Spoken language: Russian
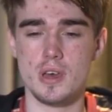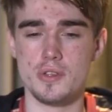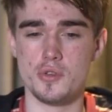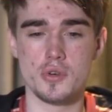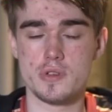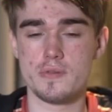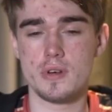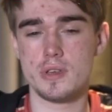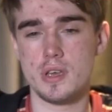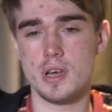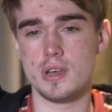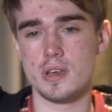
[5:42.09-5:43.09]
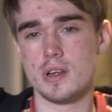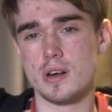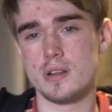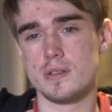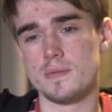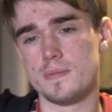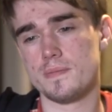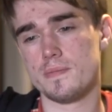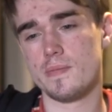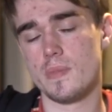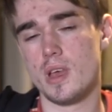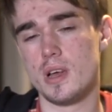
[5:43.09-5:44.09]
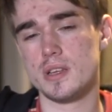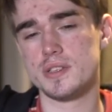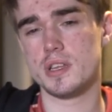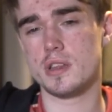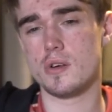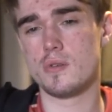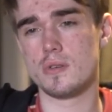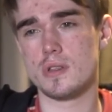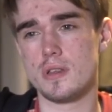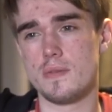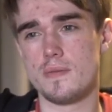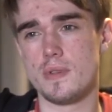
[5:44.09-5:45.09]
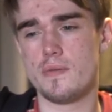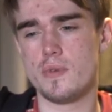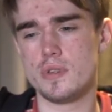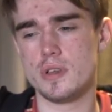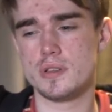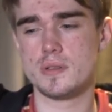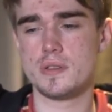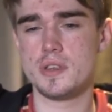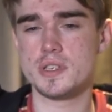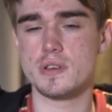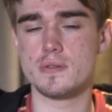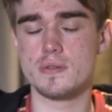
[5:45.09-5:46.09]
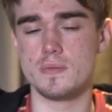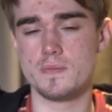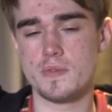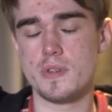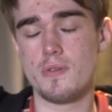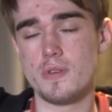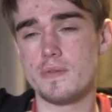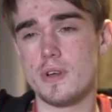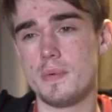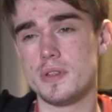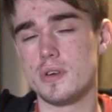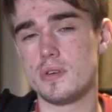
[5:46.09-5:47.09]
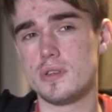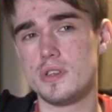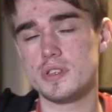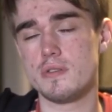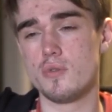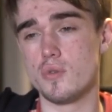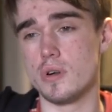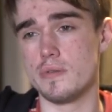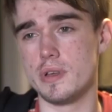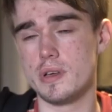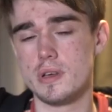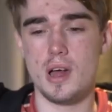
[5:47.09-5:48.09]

До этого я играл где-то год довольно низко, ну, довольно в командах низкого уровня.